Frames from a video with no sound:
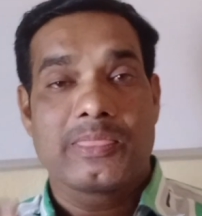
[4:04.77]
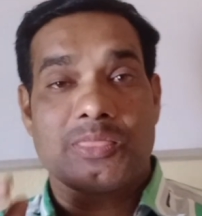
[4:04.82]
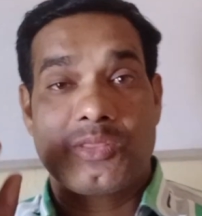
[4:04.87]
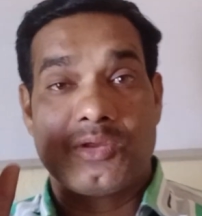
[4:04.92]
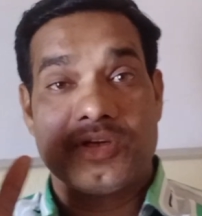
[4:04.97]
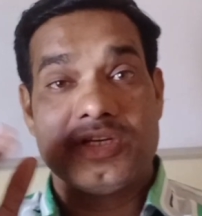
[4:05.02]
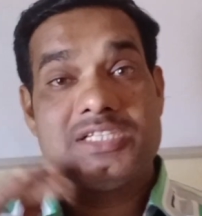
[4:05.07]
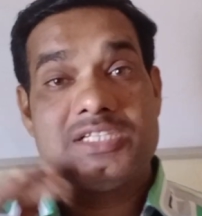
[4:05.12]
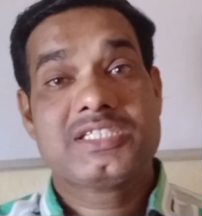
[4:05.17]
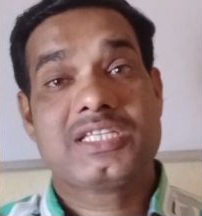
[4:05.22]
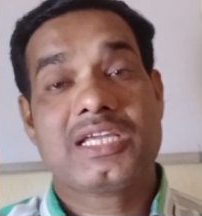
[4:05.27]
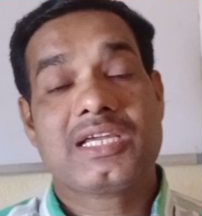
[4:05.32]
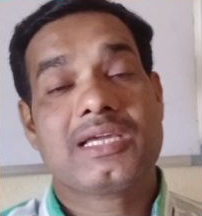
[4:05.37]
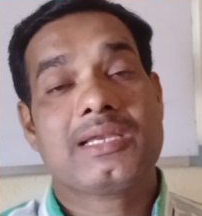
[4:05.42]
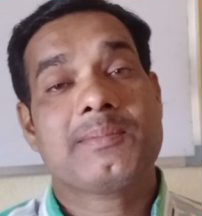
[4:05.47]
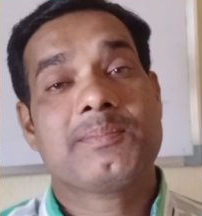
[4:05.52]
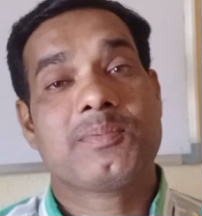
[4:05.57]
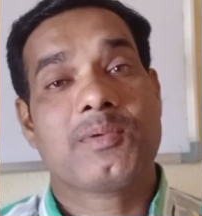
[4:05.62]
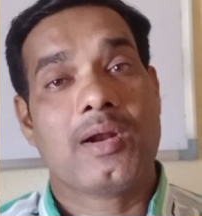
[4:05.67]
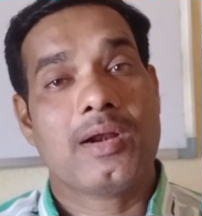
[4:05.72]
तो इस
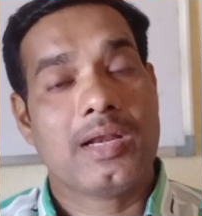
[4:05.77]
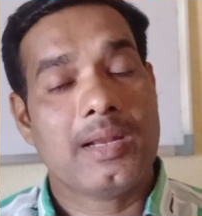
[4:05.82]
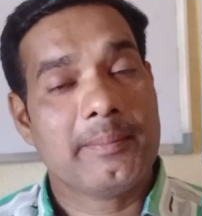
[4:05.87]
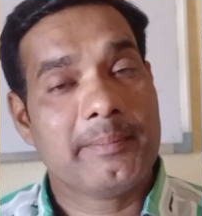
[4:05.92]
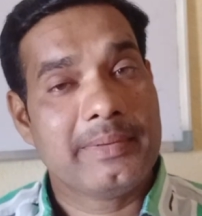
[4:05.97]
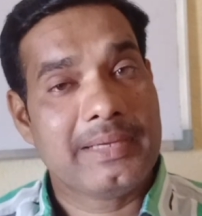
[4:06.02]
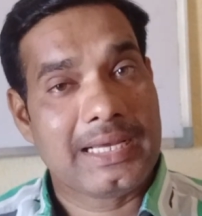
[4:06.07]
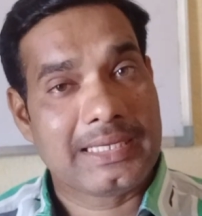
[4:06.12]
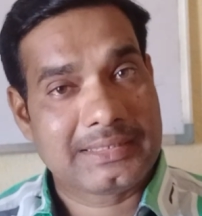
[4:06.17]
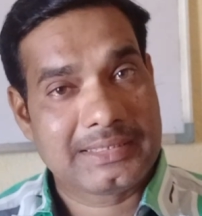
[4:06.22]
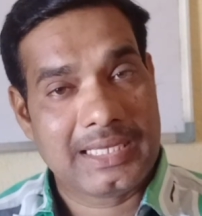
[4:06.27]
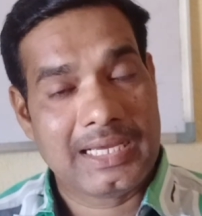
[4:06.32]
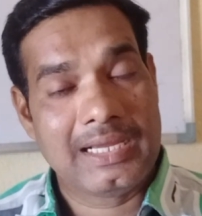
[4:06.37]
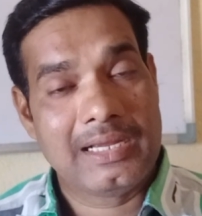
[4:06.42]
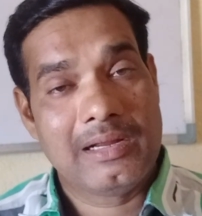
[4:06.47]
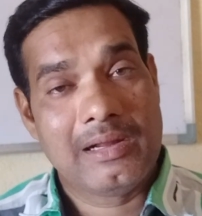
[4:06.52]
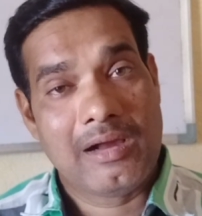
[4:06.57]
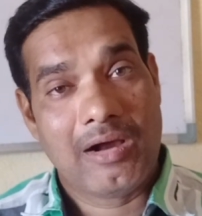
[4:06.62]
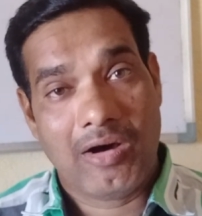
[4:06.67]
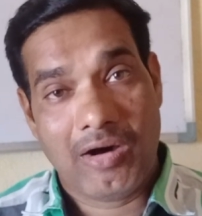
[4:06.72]
तरीके की प्रॉब्लम भी आता
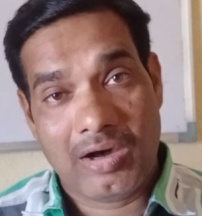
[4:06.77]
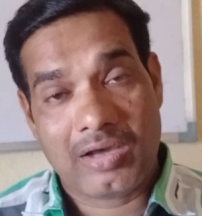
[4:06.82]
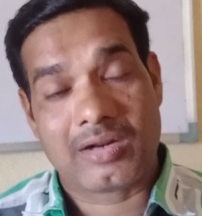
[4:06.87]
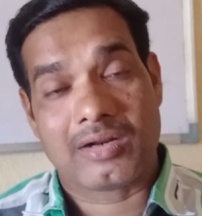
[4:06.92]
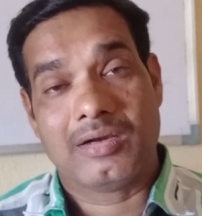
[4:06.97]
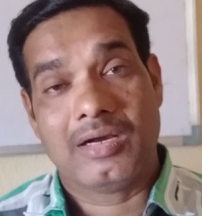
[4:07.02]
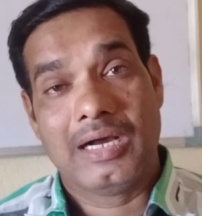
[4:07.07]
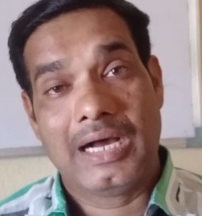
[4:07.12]
है और